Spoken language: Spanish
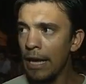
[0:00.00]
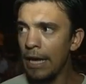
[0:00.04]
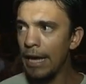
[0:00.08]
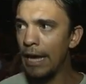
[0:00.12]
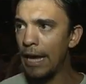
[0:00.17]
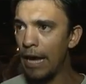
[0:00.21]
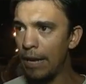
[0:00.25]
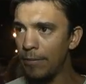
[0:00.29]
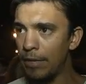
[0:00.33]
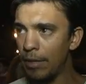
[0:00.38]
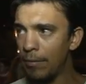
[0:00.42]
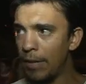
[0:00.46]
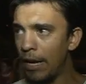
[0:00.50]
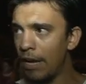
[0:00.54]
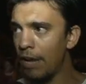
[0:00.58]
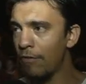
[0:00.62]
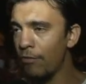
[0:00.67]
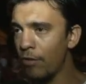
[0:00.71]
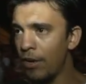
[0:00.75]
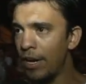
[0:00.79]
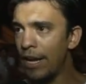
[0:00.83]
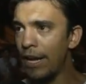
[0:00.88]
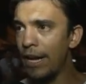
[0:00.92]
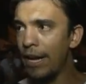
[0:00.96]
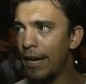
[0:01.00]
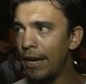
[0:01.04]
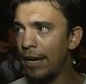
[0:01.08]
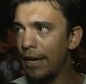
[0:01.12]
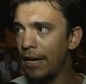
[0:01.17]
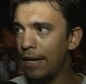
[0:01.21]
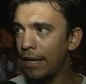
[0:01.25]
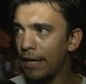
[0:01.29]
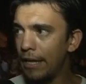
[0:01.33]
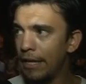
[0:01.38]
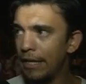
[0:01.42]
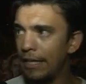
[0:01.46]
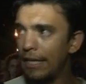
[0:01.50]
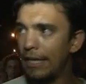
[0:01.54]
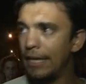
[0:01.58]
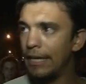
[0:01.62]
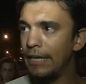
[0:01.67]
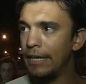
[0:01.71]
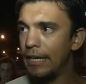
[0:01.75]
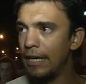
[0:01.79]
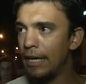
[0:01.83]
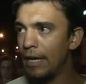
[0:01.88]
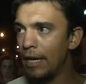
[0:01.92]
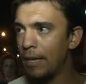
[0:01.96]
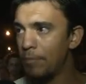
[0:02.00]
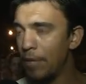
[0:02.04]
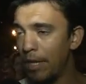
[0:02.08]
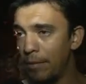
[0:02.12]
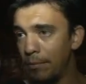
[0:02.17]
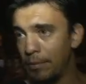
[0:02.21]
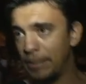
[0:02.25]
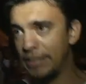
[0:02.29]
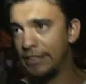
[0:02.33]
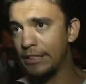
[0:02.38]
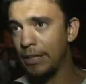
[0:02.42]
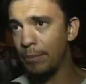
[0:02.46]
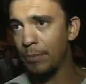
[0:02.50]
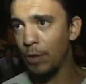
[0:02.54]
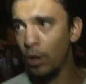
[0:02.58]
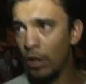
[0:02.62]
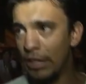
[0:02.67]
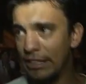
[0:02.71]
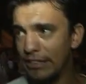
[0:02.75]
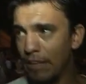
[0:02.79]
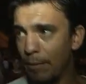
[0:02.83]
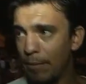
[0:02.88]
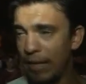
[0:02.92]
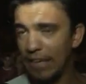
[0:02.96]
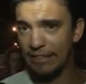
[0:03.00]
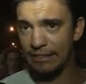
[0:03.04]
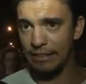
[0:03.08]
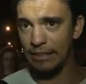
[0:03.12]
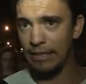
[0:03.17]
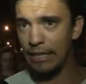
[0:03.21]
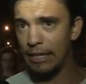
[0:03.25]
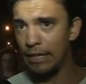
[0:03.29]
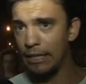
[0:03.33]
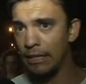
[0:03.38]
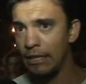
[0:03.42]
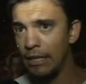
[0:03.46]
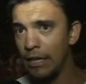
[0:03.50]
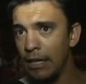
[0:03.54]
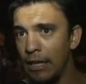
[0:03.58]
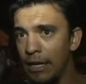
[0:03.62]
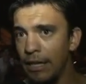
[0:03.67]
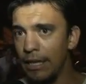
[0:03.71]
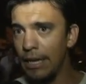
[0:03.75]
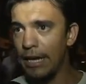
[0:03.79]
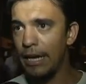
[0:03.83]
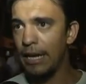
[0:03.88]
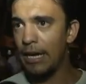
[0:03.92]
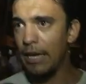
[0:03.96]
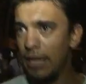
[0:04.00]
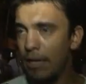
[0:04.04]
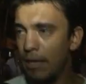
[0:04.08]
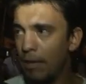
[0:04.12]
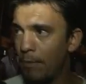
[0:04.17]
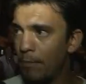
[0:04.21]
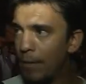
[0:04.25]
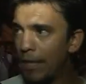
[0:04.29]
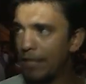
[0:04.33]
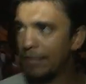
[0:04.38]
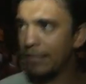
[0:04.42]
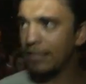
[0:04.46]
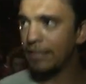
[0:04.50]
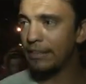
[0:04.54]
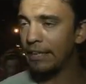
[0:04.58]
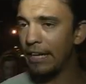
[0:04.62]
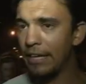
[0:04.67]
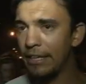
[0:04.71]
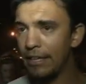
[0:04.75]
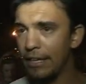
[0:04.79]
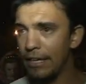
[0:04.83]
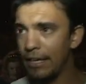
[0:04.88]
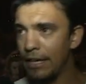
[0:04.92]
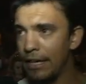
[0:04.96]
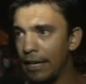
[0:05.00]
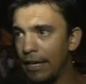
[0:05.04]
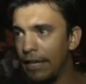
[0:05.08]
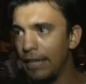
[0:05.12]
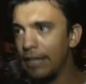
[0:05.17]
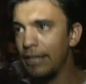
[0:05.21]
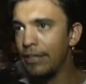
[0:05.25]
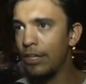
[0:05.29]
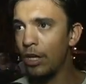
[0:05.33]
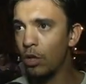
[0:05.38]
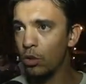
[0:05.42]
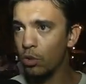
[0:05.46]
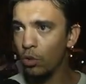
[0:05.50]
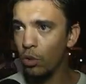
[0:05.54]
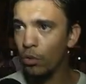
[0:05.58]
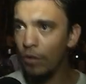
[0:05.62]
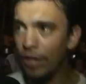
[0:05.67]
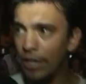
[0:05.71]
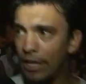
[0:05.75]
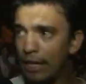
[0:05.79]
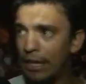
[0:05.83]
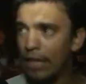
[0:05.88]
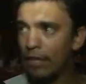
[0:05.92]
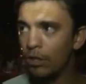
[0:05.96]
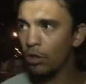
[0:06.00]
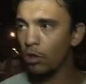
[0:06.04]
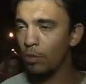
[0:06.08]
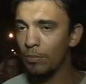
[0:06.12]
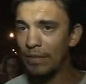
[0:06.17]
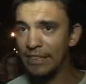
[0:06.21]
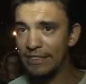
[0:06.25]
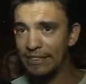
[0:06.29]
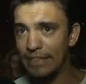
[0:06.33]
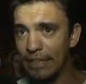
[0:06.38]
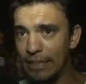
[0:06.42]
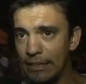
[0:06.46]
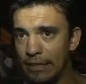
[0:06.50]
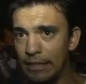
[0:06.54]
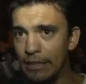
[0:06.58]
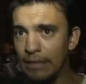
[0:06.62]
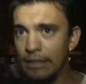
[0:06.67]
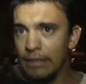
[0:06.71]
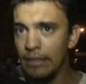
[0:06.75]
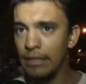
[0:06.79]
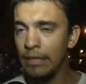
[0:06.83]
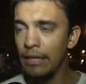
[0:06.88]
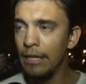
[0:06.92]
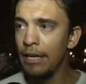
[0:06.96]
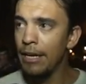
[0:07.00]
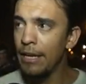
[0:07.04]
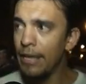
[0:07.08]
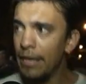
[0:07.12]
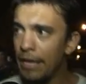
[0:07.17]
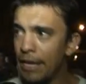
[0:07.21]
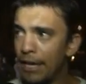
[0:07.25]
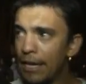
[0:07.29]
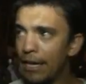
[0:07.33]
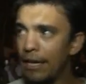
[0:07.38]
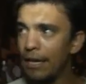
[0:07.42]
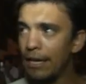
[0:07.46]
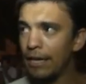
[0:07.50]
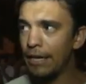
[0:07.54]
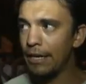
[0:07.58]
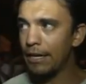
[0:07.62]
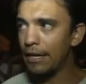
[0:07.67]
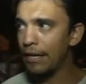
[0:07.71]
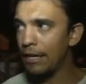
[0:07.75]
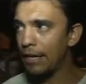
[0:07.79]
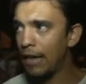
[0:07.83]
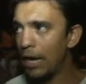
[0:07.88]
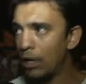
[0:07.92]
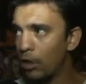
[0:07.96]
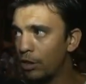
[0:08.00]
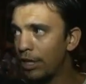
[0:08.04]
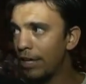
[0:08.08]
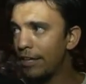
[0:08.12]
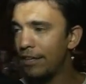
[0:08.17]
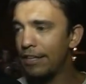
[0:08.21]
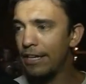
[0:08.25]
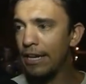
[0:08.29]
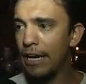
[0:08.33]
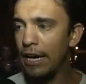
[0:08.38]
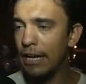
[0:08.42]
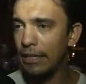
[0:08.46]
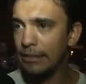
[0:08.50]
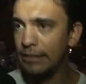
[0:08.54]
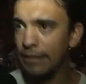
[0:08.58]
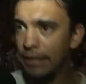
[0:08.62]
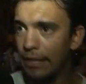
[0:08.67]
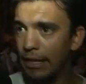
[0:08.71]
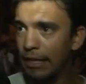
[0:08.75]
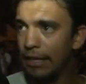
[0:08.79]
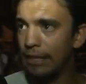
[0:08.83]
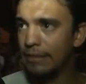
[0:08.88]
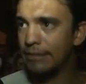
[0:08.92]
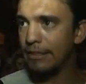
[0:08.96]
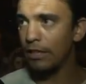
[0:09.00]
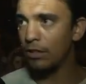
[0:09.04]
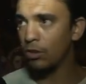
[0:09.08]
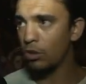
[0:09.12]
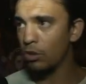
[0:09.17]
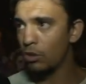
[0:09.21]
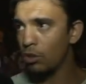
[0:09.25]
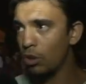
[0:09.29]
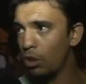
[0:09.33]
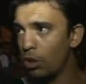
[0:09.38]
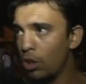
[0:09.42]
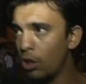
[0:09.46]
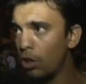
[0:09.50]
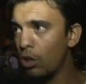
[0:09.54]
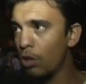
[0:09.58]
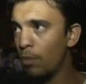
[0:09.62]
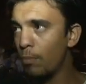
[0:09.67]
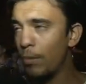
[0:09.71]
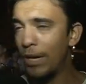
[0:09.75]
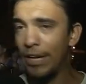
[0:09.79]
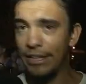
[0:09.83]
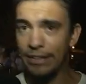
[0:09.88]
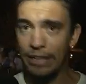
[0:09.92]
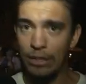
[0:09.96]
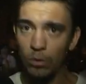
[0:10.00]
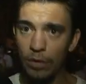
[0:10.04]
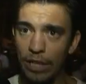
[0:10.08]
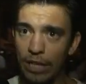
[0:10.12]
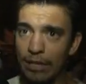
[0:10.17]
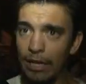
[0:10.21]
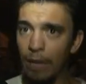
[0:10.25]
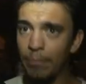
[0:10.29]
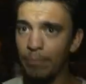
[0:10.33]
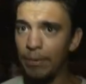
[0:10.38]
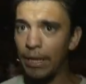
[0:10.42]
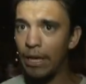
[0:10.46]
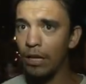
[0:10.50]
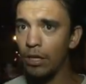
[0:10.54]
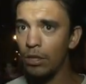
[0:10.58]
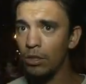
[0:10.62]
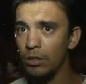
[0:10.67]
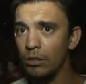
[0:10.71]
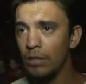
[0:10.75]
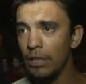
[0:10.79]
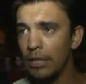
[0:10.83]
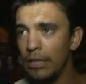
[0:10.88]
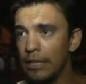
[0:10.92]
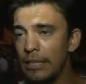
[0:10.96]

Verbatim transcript: Eh, mi hermana fue eh, en, principio desaparecida el 23 de, octubre del año 2007. y eh, a los tres días se encontró muerta en un descampado.